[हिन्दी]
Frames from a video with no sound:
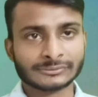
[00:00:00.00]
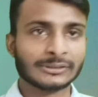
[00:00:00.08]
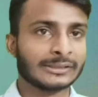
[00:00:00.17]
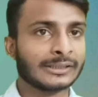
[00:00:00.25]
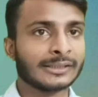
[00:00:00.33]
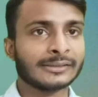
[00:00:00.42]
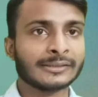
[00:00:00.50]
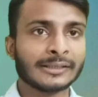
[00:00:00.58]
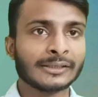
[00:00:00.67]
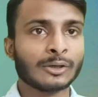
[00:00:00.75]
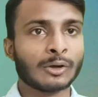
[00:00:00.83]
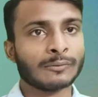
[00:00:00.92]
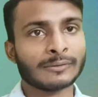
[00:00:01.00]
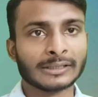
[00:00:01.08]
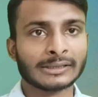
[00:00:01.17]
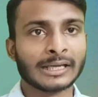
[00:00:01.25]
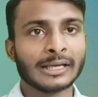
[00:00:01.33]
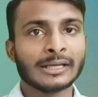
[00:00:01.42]
सैटरडे संडे ऑफ
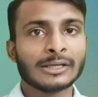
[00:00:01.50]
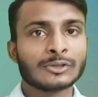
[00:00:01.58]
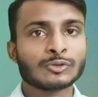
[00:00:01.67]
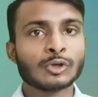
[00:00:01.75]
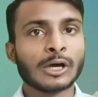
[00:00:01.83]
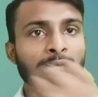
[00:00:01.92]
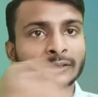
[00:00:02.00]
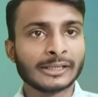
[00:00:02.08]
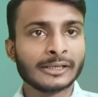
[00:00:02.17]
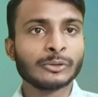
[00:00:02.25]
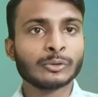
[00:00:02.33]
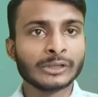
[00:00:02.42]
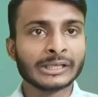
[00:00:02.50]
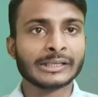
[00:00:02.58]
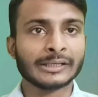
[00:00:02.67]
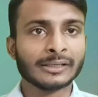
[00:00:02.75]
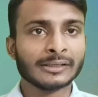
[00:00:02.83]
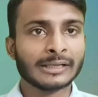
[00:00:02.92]
रहता है जो अदर यूनिट
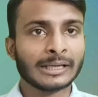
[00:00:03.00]
है